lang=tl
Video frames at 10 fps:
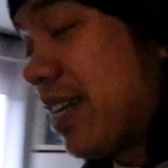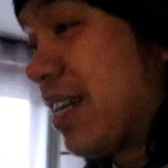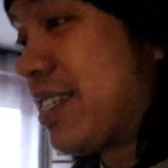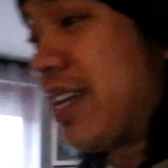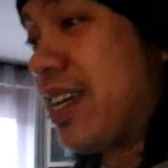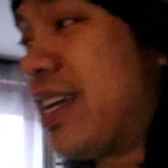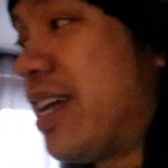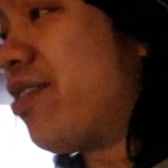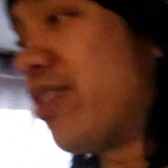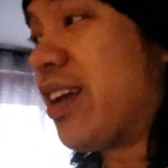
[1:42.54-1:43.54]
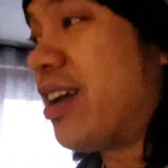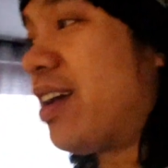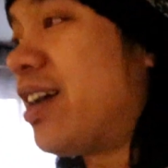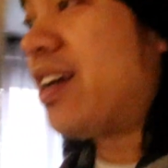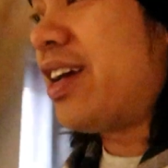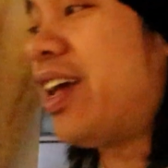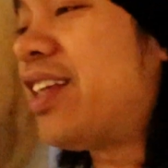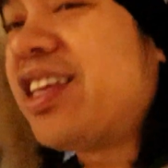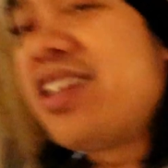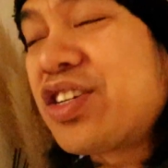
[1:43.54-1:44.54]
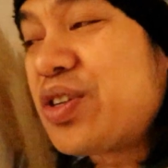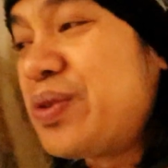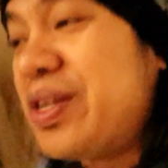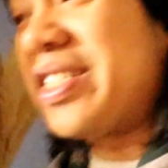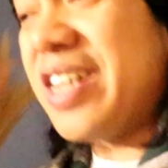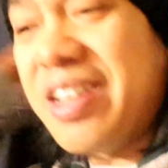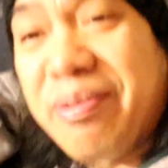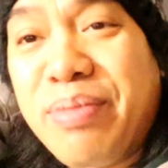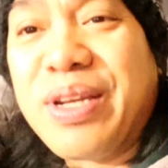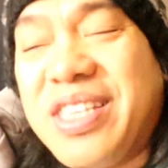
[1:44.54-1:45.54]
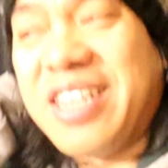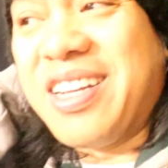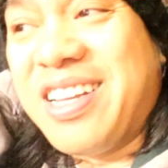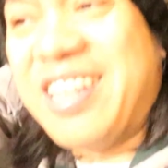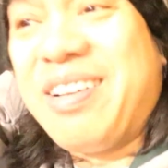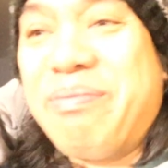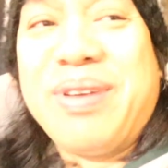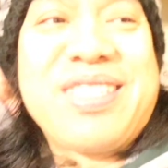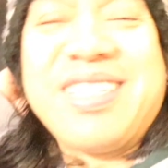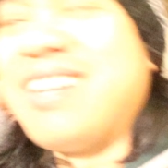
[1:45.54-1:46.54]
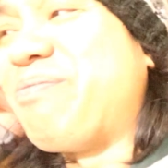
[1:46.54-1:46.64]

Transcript: Kasi ayun na, uh, ah, 18 years old na siya. Ang bilis ng ang bilis ng